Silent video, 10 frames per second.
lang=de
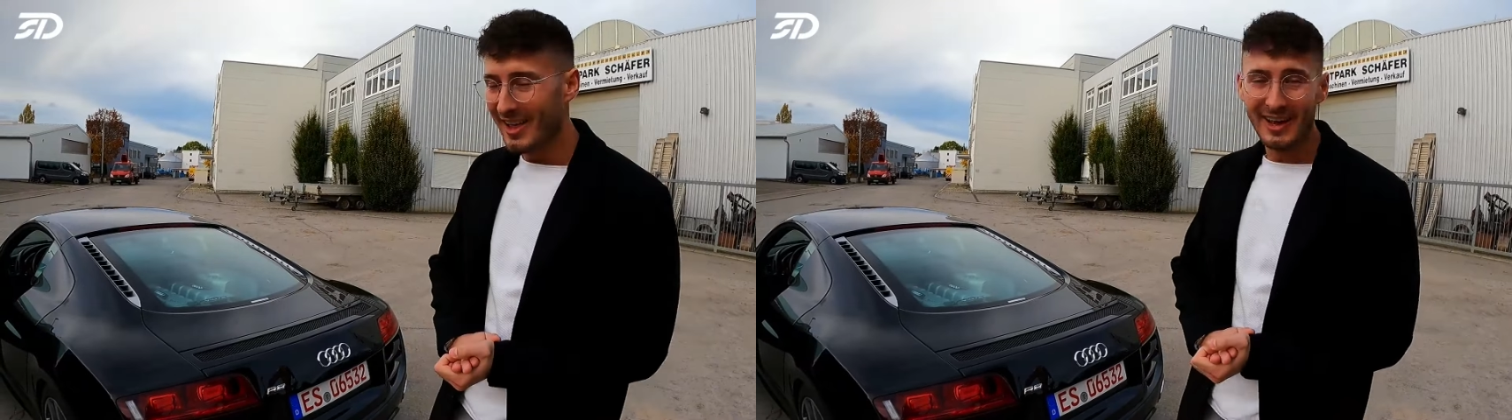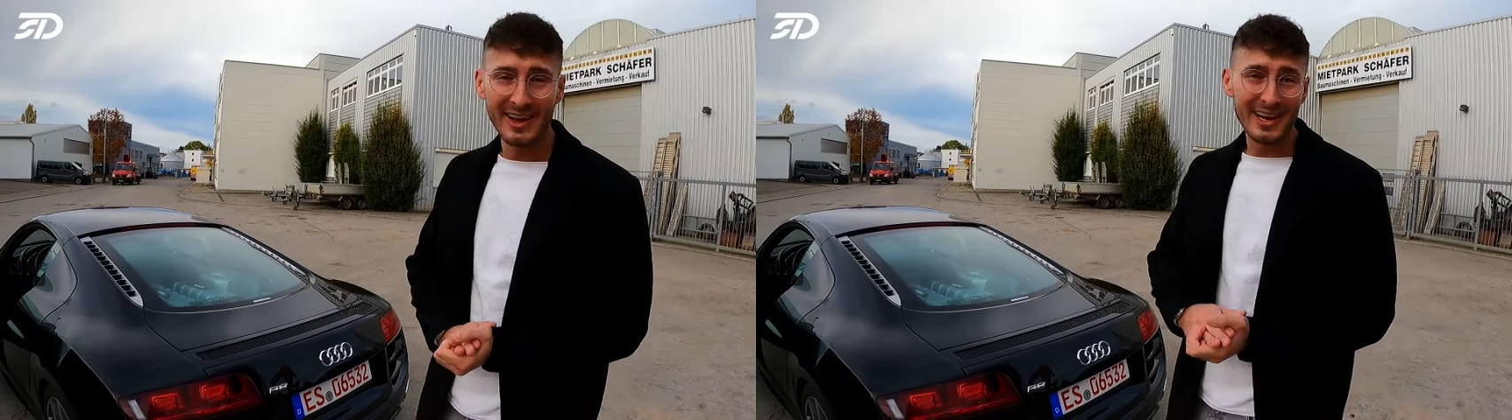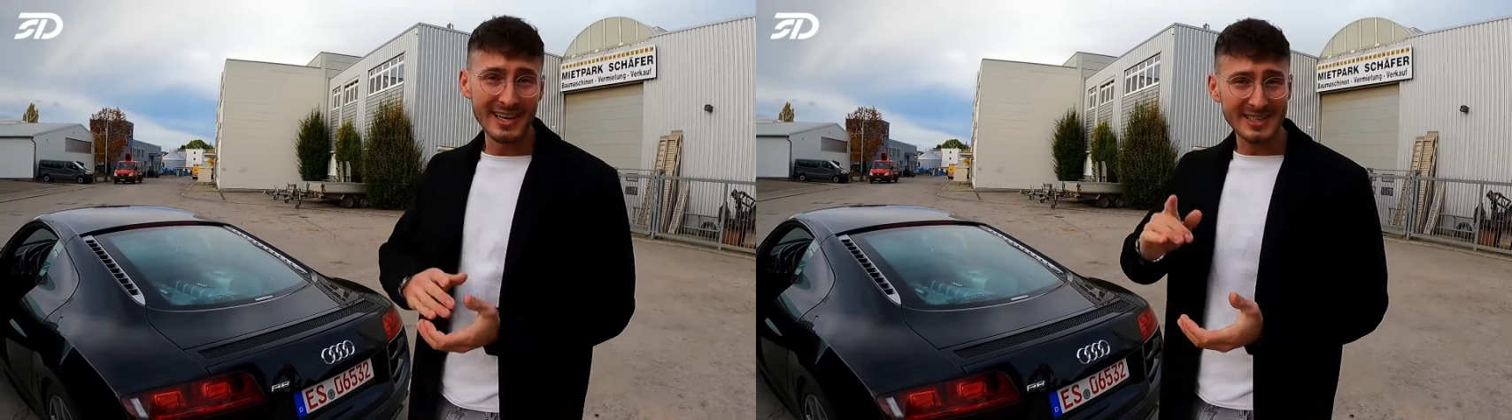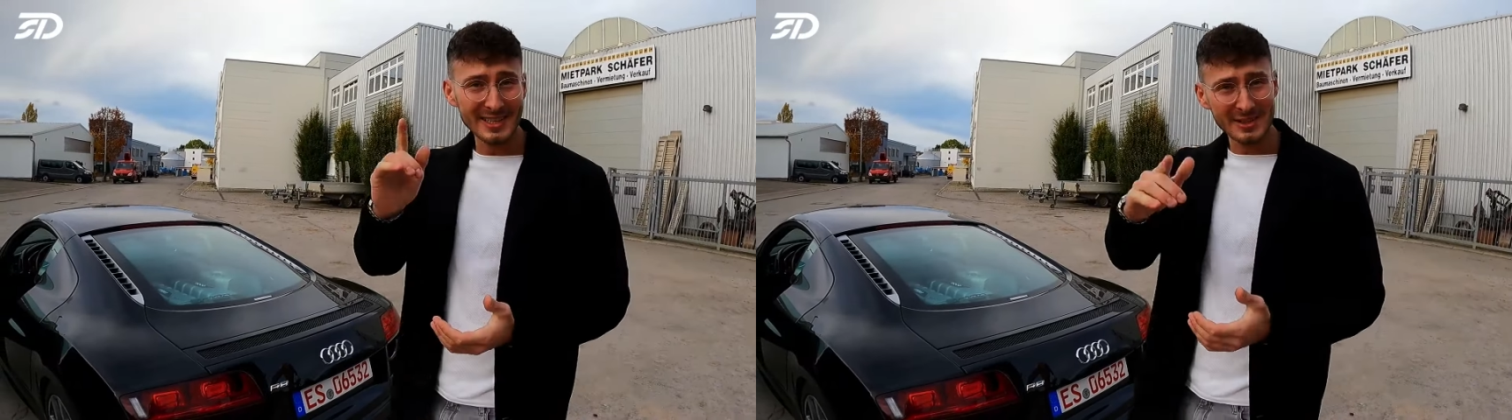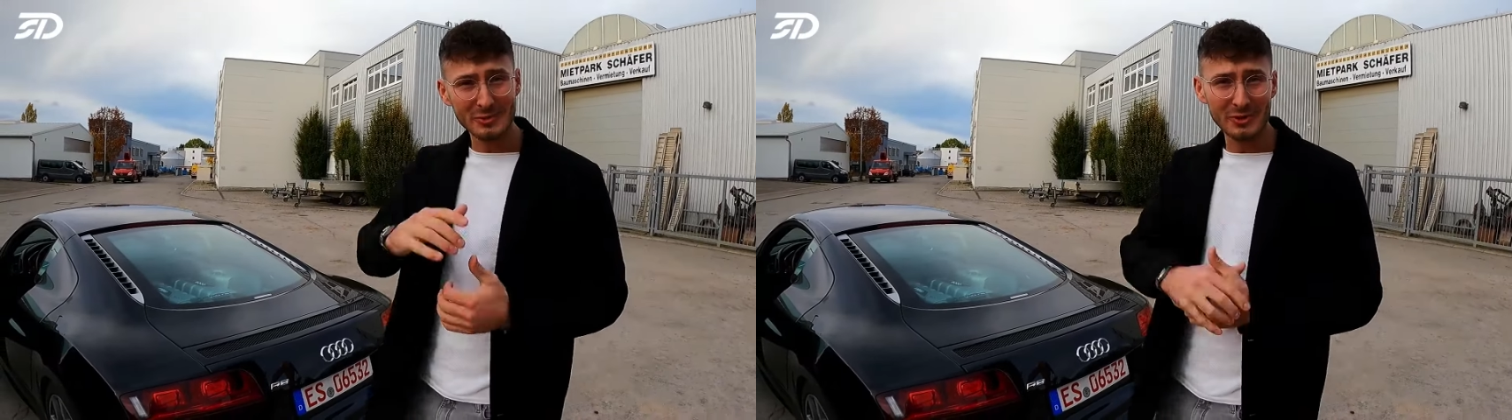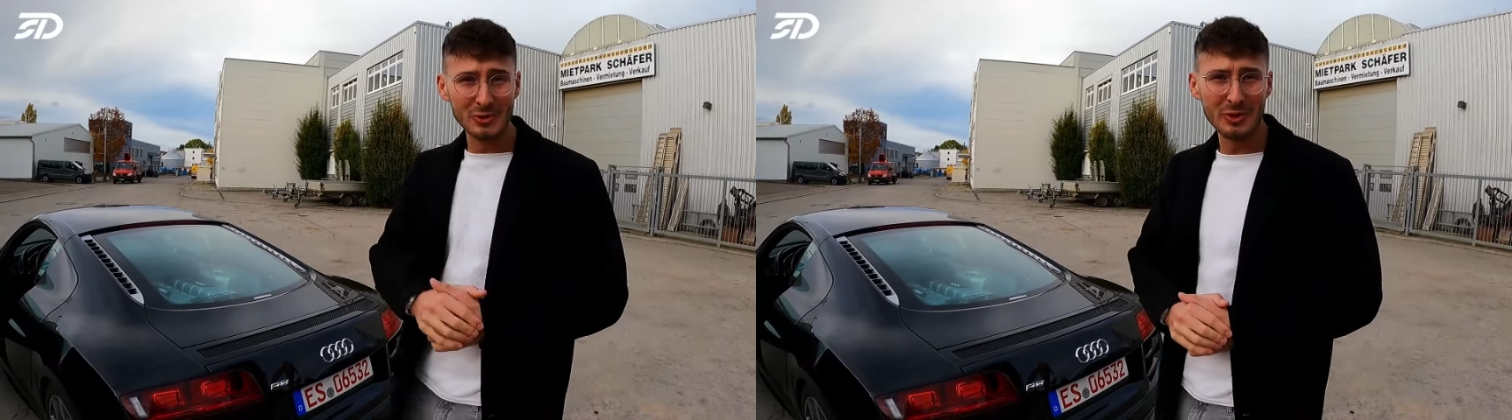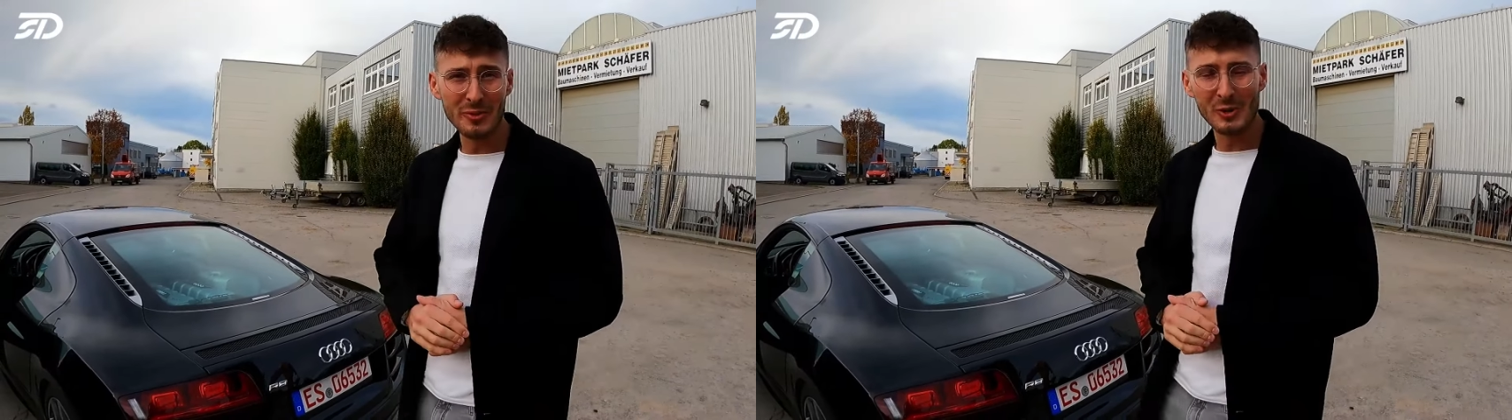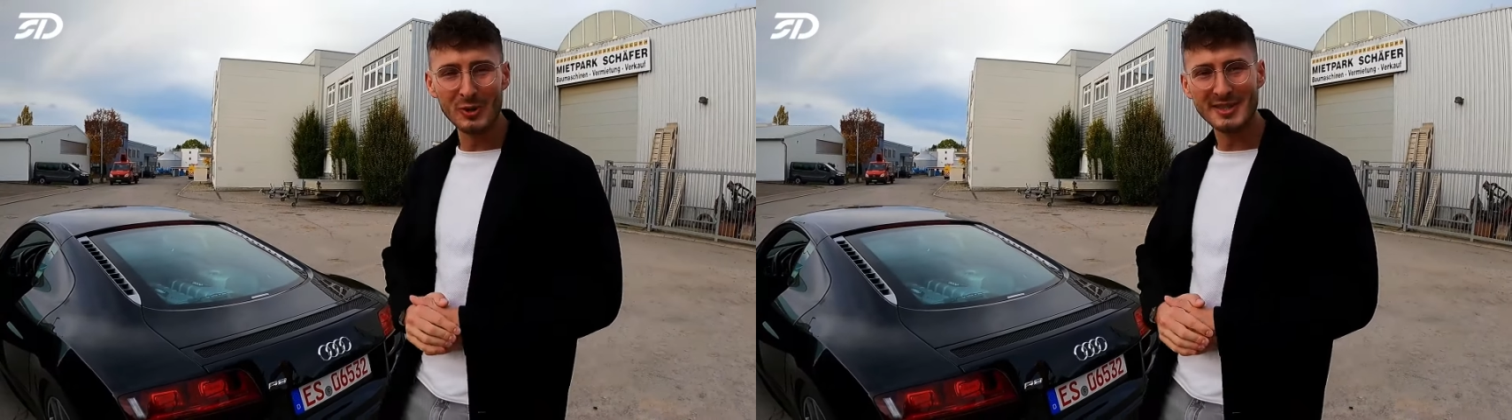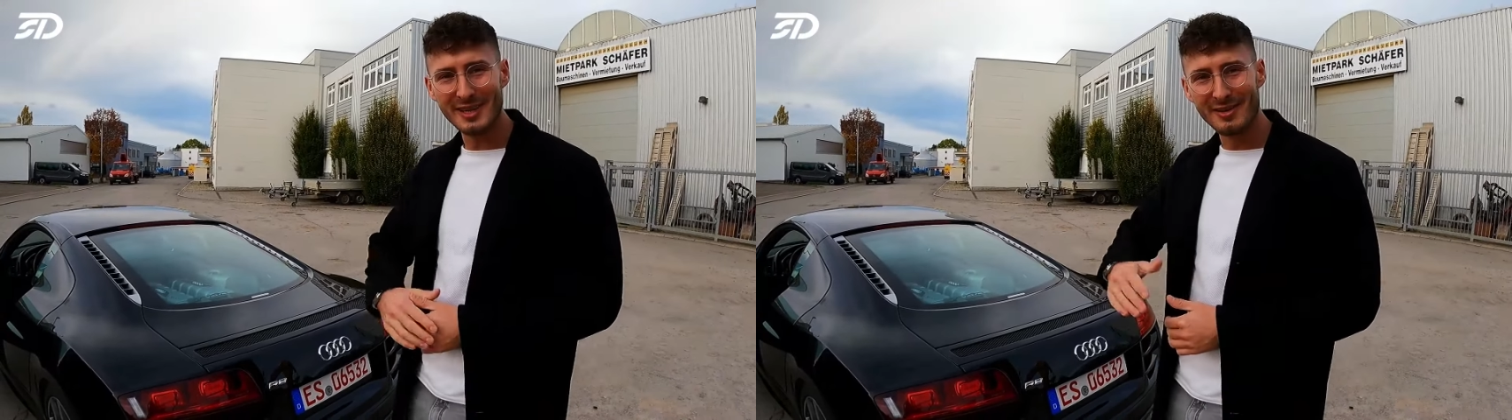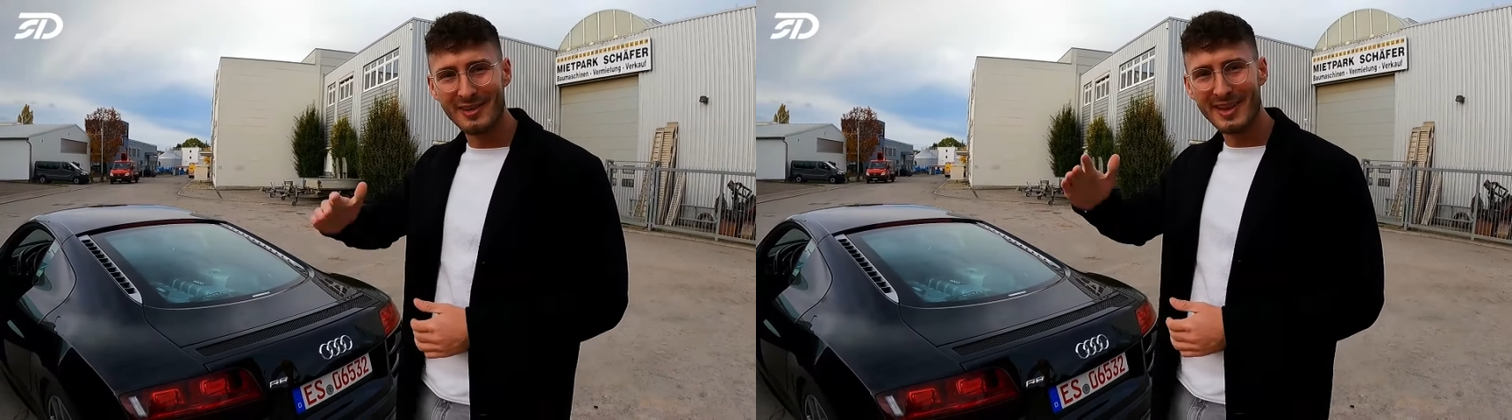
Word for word: Äh, gleich seht ihr das sowieso noch mal kurz in,